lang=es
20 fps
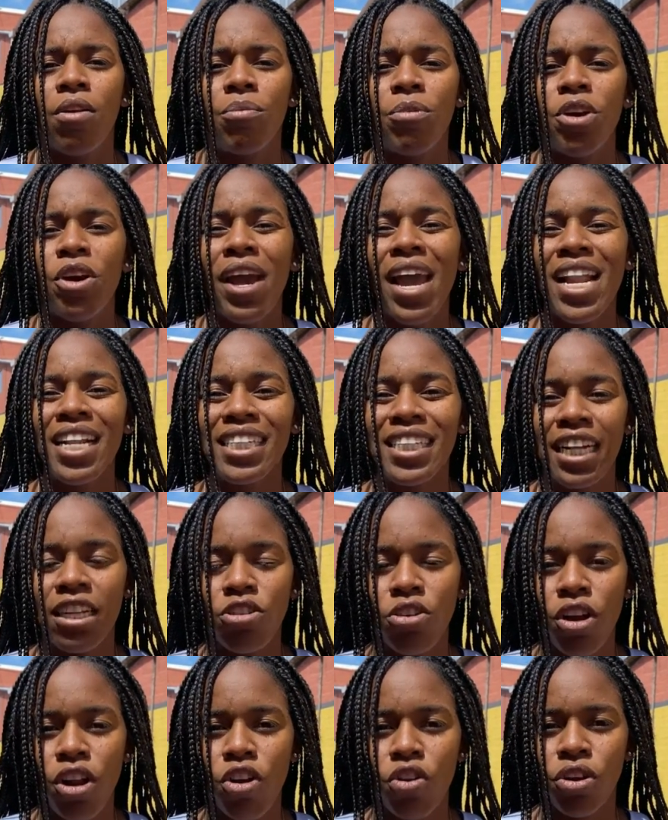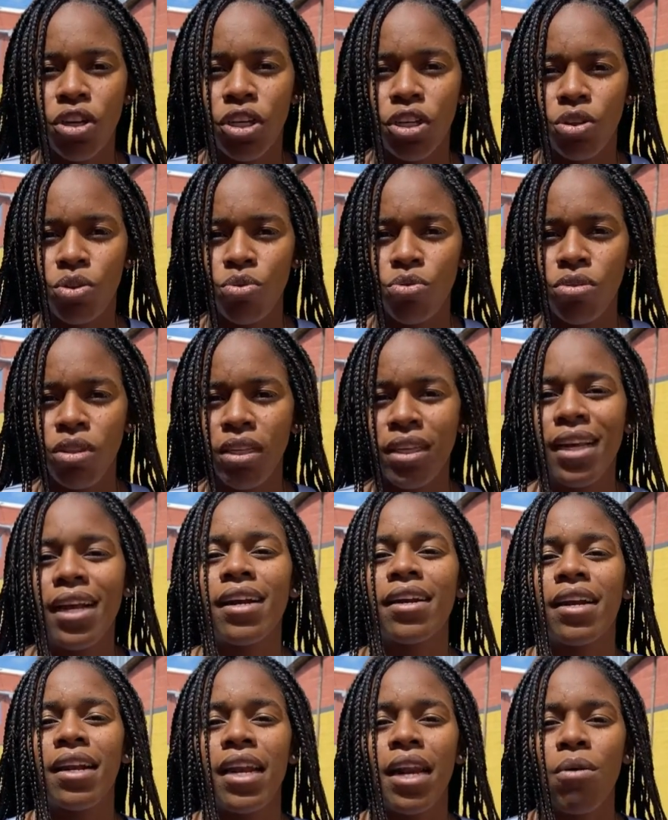lo mío es el salto de longitud y
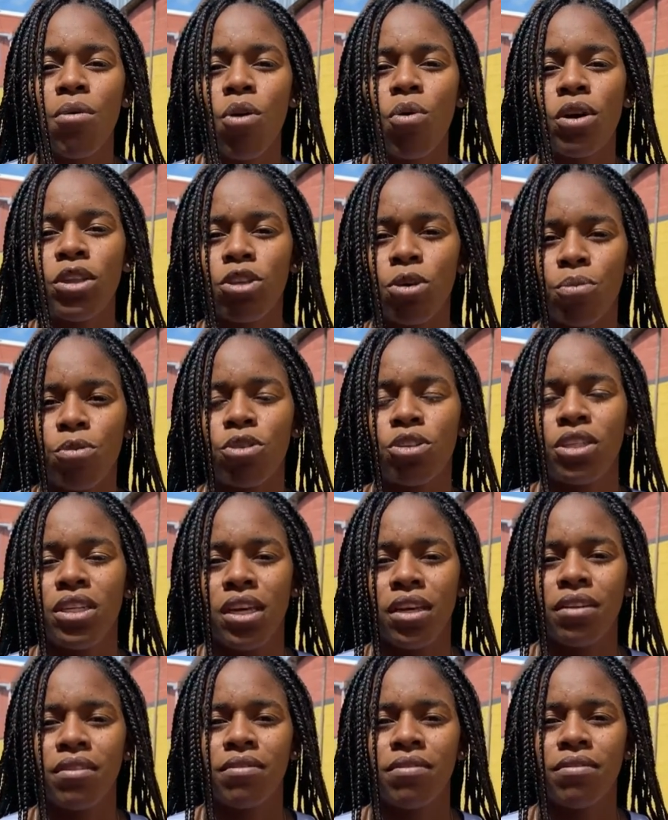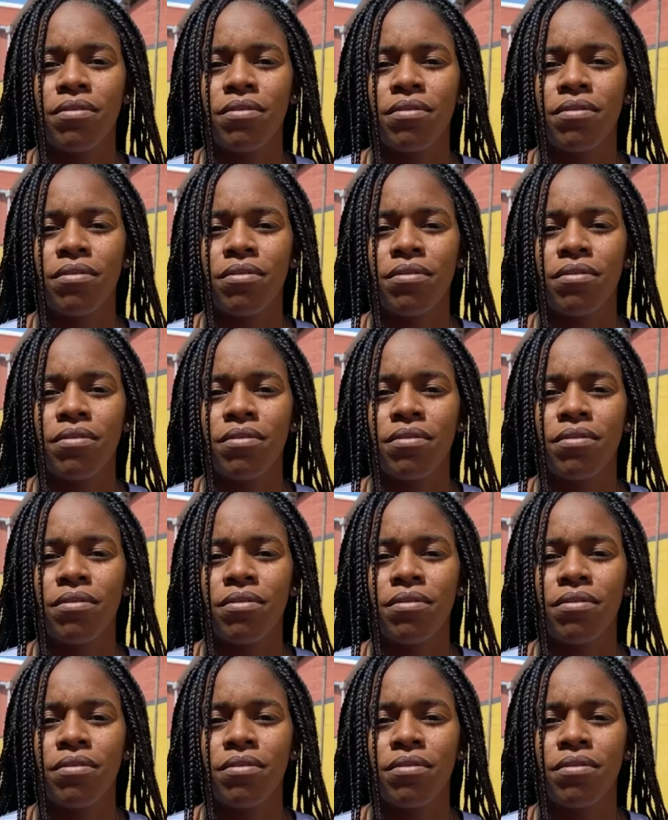el relevo 4 ¿Qué